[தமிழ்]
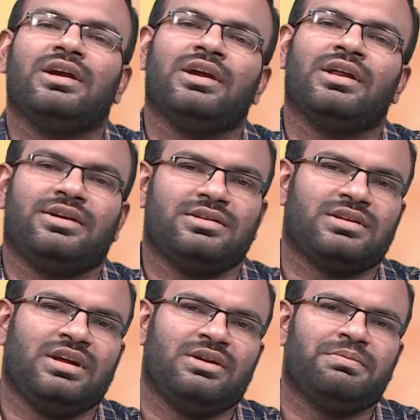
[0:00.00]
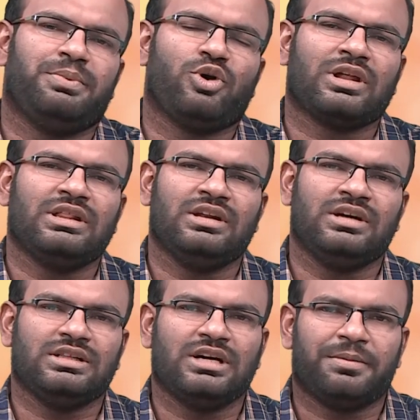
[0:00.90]
ஏழு இசைகளும்
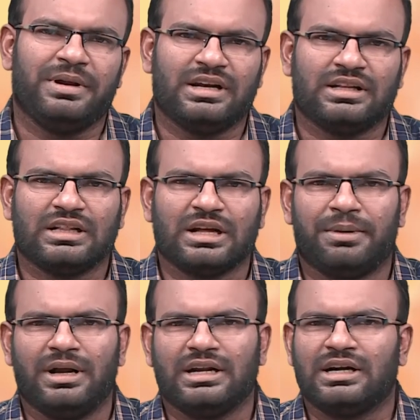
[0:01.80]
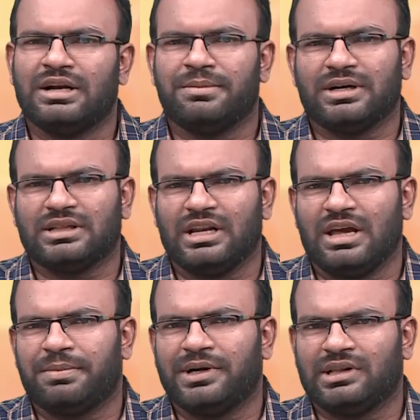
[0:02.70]
பிறந்திருக்குது அப்படின்றத தமிழர்கள் நமக்கு
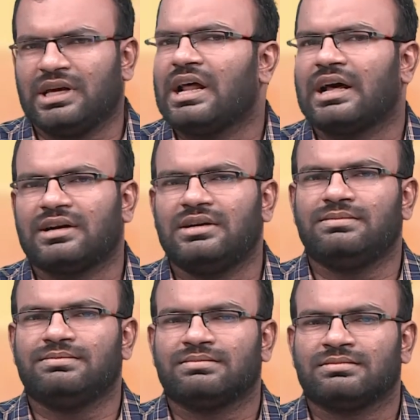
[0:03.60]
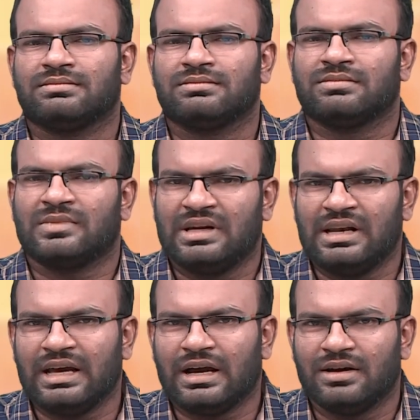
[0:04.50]
தெரியப்படுத்துகிறார்கள்
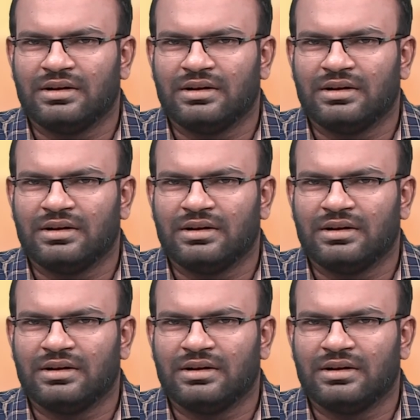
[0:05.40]
இல்லையா